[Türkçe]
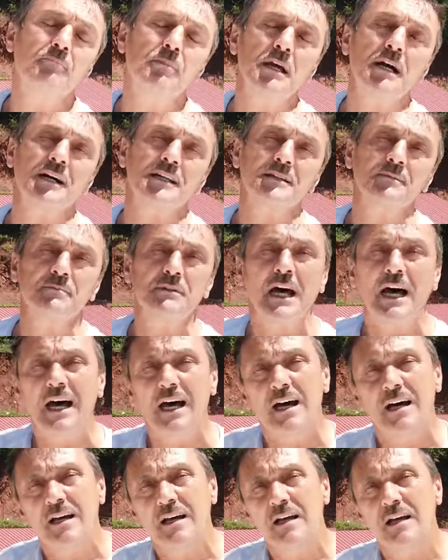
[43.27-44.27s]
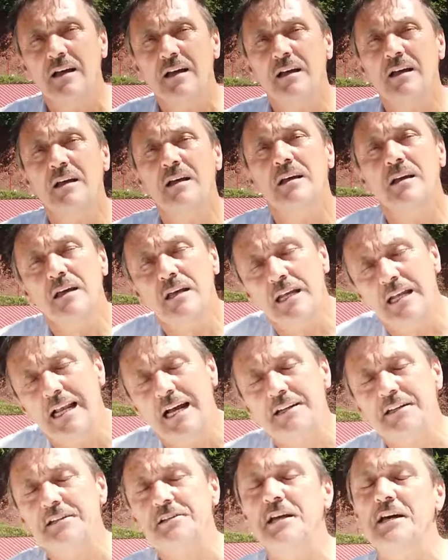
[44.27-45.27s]
bir adım daha
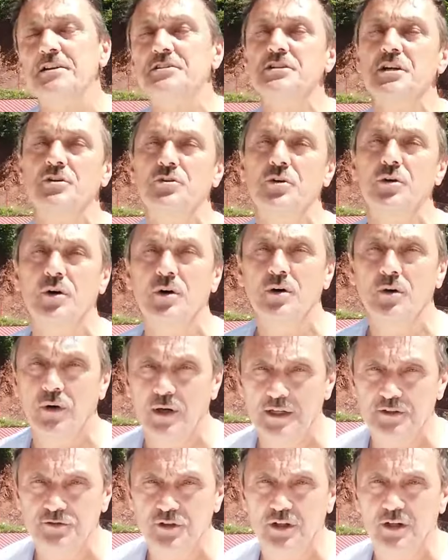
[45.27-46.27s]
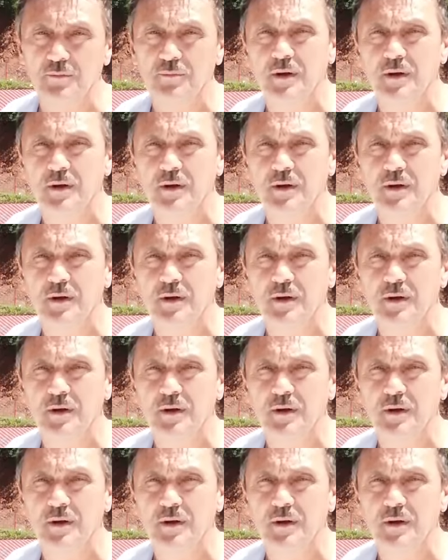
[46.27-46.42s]
ileride tercih ediyor. Peki söyleyeyim.